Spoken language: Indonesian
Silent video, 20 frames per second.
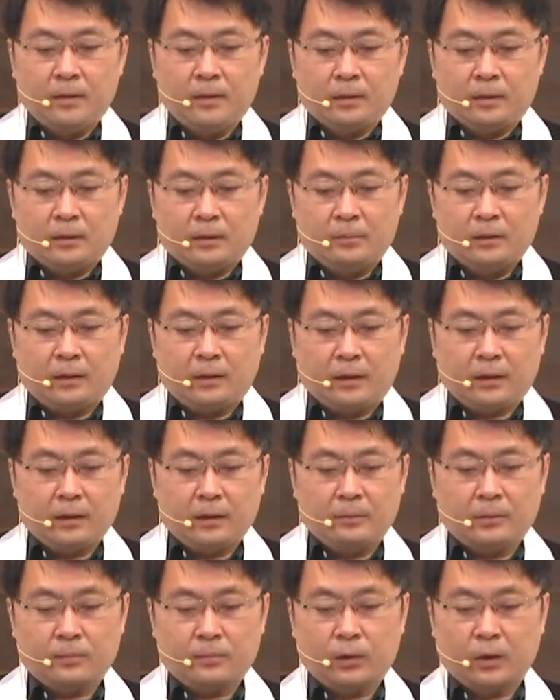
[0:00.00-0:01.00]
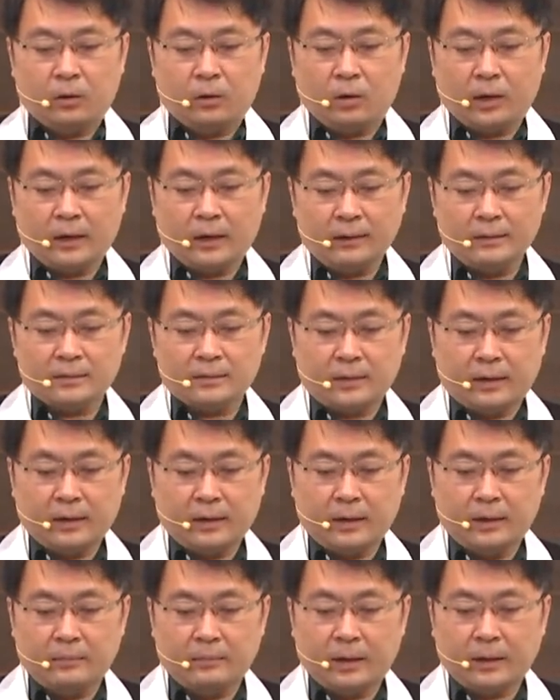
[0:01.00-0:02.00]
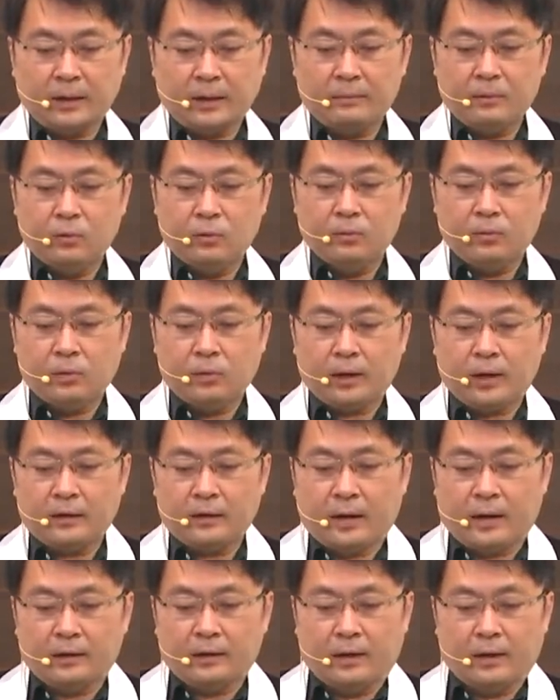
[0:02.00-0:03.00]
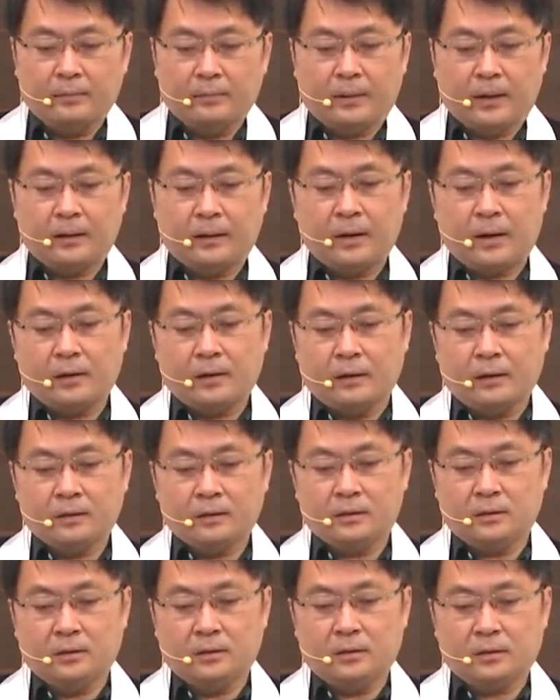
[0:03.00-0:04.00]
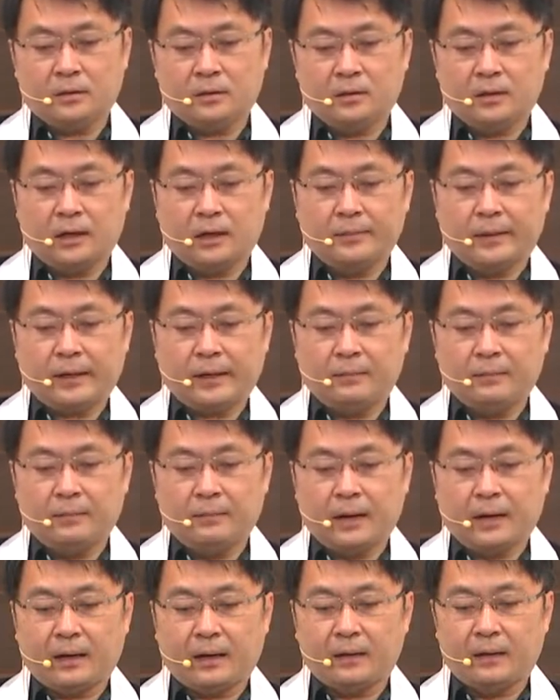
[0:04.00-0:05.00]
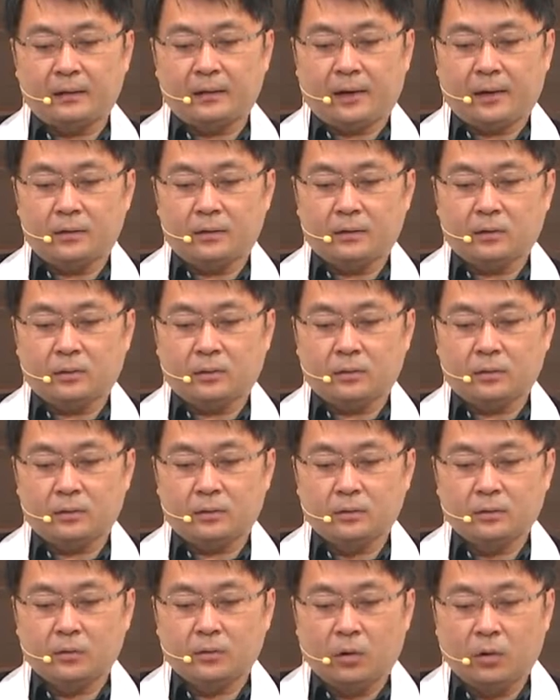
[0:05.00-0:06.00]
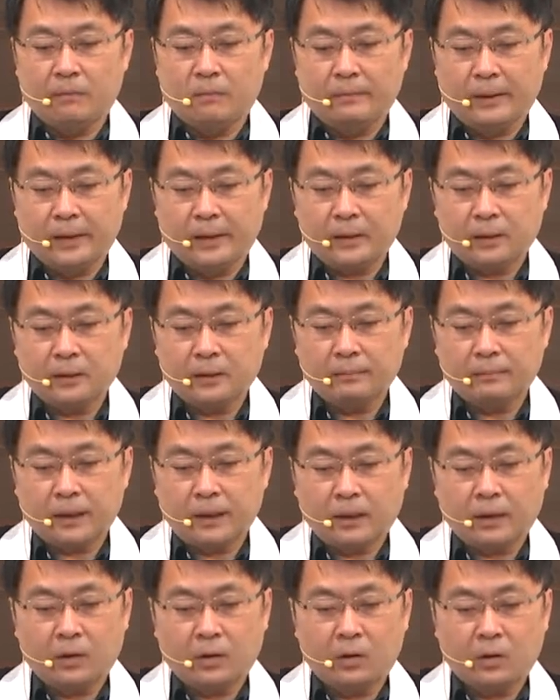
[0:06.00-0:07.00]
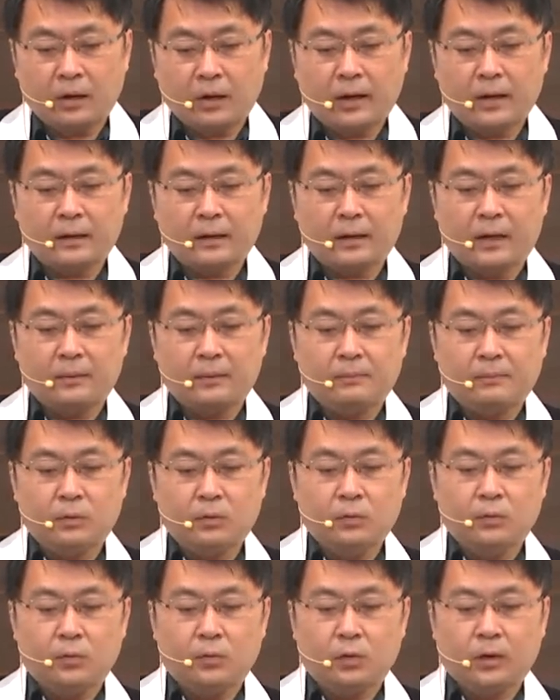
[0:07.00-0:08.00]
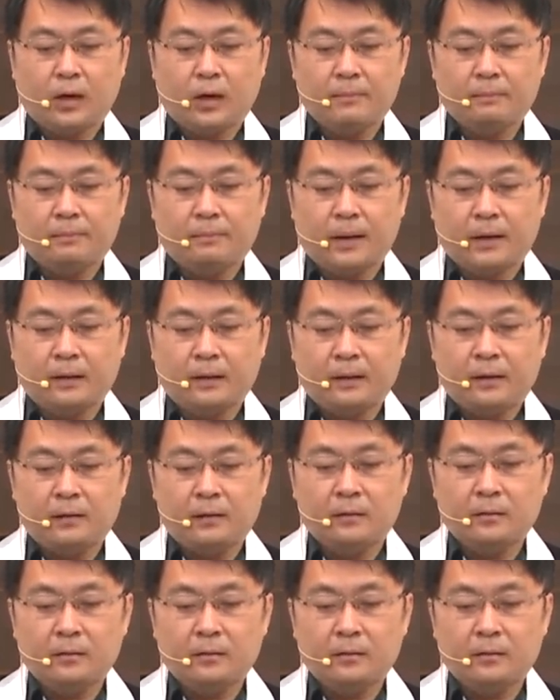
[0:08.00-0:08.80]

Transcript: Demikian diperbuat orang Israel. Mereka mengumpulkan ada yang banyak, ada yang sedikit. Ketika mereka memakannya dengan gomer, maka orang yang mengumpulkan banyak,